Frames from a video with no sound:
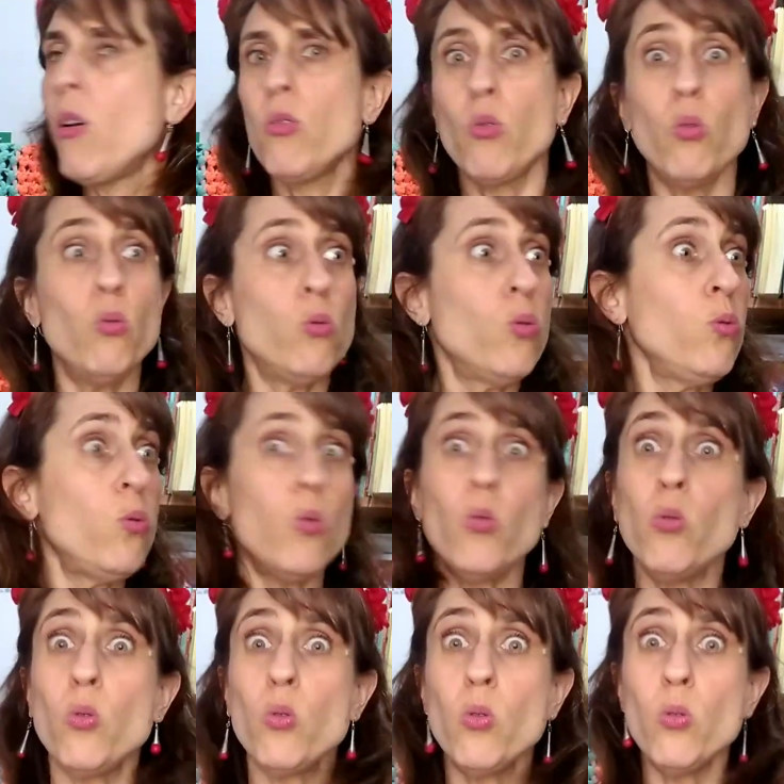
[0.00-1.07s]
Turuntun,
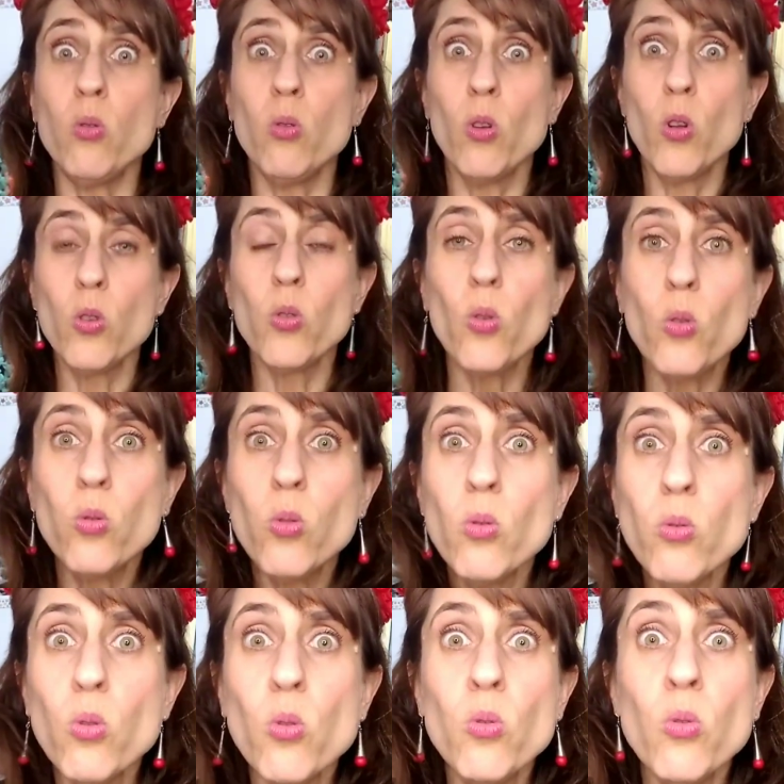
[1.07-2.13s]
turuntun,
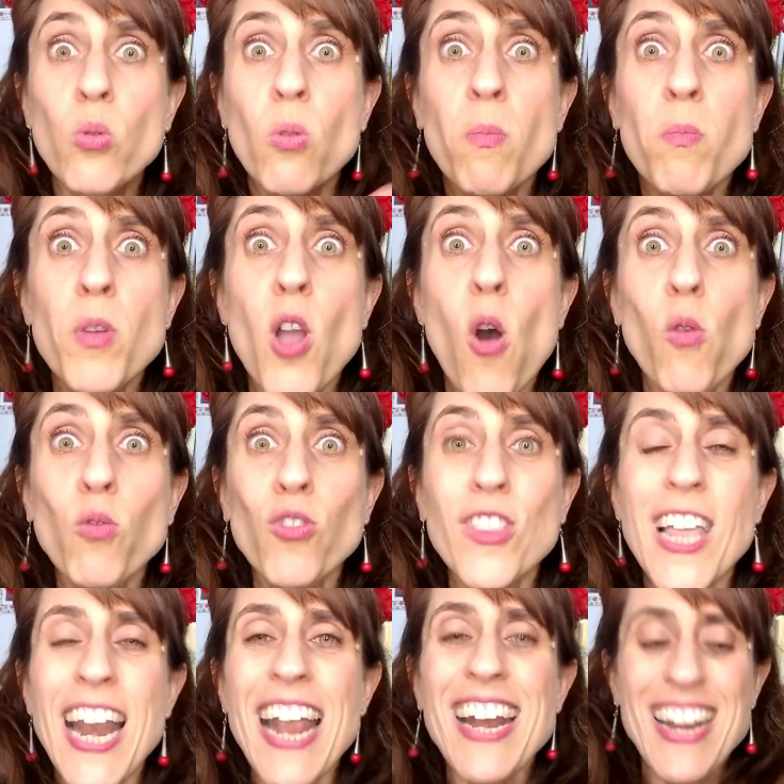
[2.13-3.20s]
turuntun, turuntun, vio un
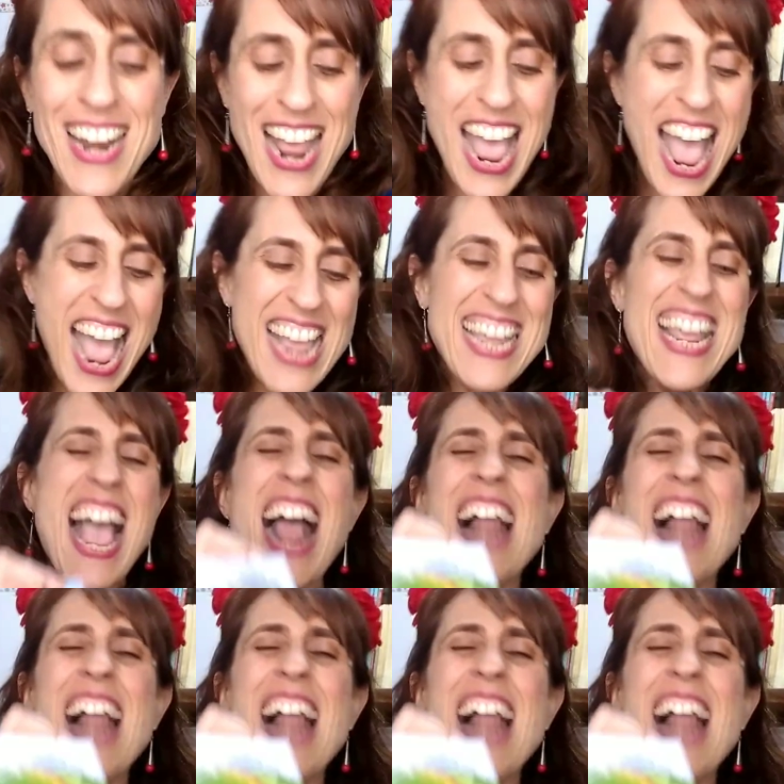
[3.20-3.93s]
tren y